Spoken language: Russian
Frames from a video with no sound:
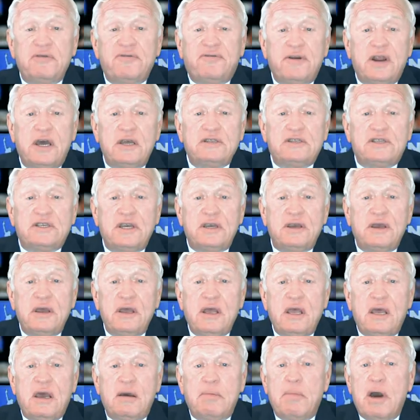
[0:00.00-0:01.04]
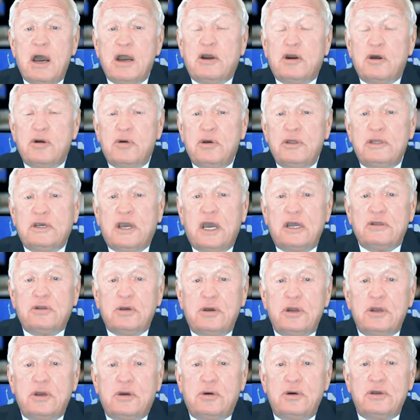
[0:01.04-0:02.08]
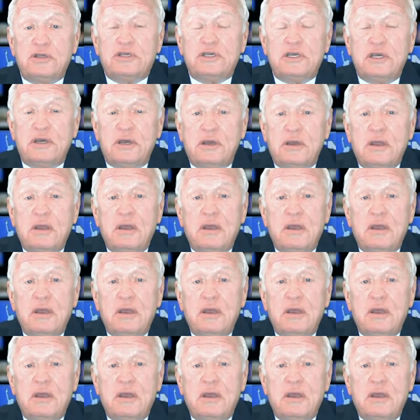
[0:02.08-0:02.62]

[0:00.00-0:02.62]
Франции Макрон, который хоть и